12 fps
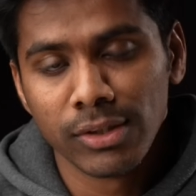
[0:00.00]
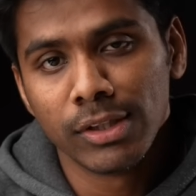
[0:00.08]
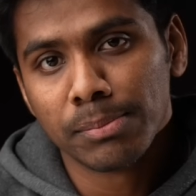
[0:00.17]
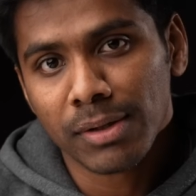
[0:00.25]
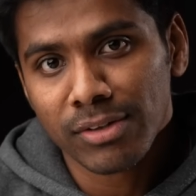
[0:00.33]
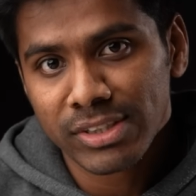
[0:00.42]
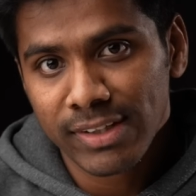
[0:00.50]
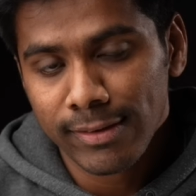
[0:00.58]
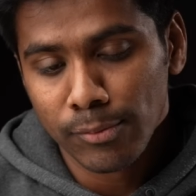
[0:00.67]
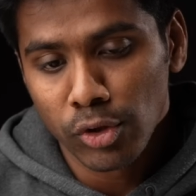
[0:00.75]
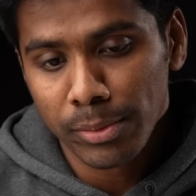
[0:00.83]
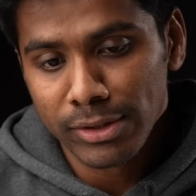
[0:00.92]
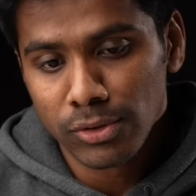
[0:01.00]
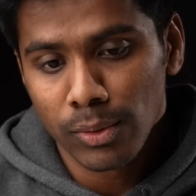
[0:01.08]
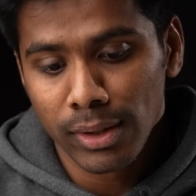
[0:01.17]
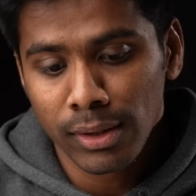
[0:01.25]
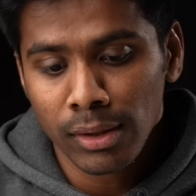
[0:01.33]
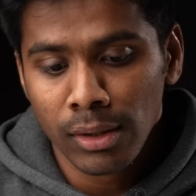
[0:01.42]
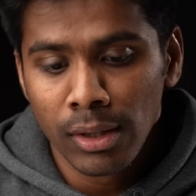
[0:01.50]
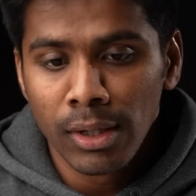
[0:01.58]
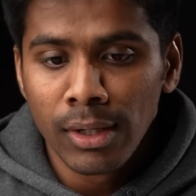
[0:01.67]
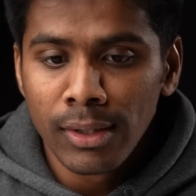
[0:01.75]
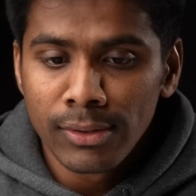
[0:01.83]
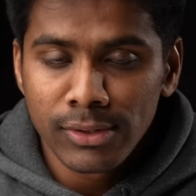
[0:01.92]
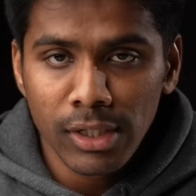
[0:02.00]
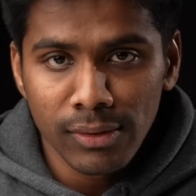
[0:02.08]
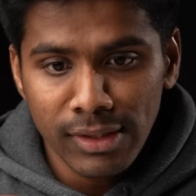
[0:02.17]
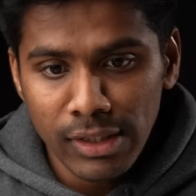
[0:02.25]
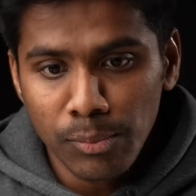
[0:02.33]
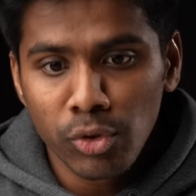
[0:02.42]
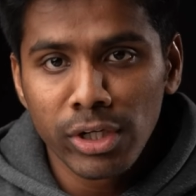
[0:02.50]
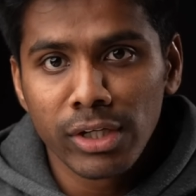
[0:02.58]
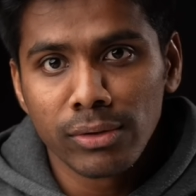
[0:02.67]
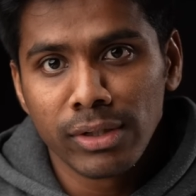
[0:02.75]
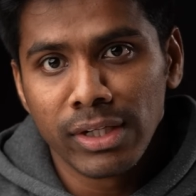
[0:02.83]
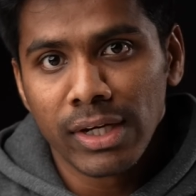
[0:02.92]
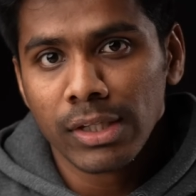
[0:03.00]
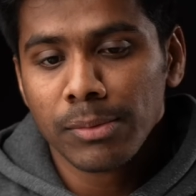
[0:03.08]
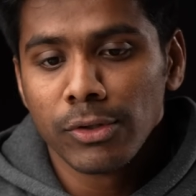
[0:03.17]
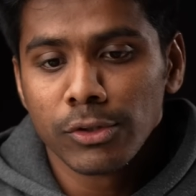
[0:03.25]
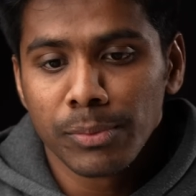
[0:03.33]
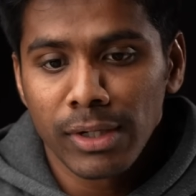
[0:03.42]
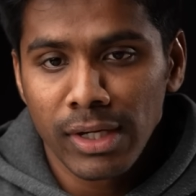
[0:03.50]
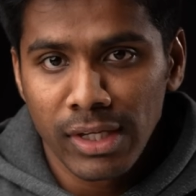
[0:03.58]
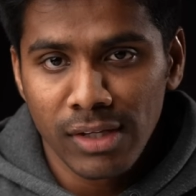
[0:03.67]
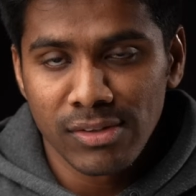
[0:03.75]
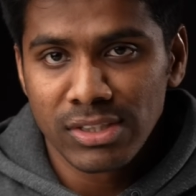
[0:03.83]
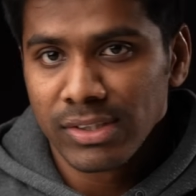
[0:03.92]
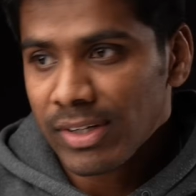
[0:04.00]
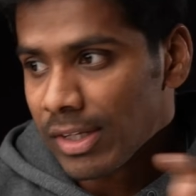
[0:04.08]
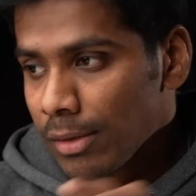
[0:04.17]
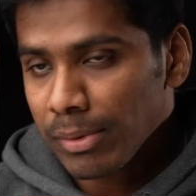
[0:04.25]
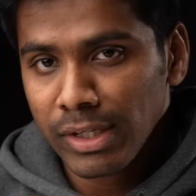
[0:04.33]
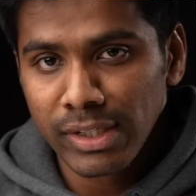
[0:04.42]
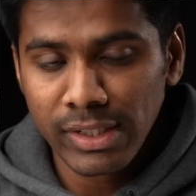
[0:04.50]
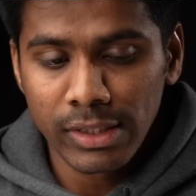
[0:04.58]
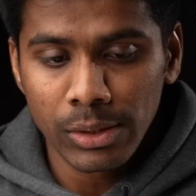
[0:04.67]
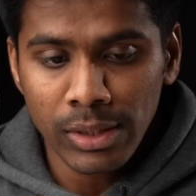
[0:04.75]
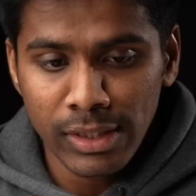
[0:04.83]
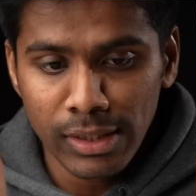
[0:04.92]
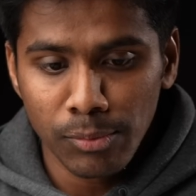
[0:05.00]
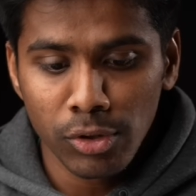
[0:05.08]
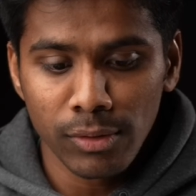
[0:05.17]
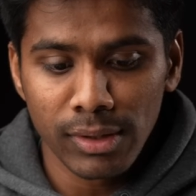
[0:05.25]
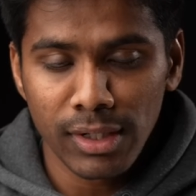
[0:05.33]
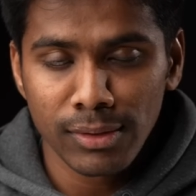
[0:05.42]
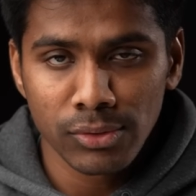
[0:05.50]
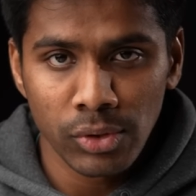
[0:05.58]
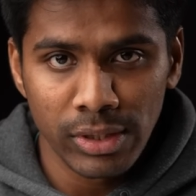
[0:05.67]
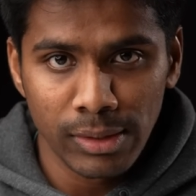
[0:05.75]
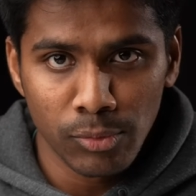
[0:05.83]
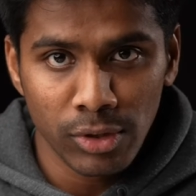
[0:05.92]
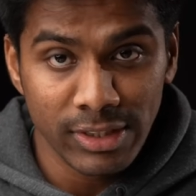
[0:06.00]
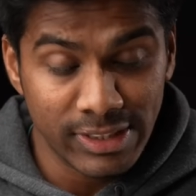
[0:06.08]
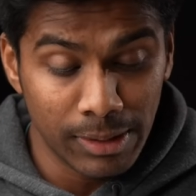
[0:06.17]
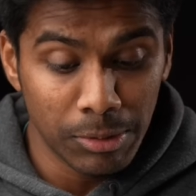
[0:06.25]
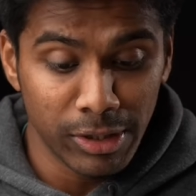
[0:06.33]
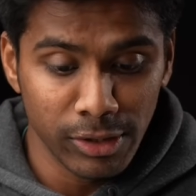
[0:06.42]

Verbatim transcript: இது வந்து பவர் சேவிங் மோட் அப்படின்னு சொல்லுவாங்க ஸோ இது வந்து இந்த மோட்லேயே இருக்கும் நீங்கள் அதிகமாக யூஸ் பண்ணல எங்கேயா வச்சுட்டு வேறு ஏதாவது பண்ணிட்டு இருக்கீங்க இந்த மோடில் ஓட்டலாம் ஸோ இந்த மோடில் ஸ்டேபிளாக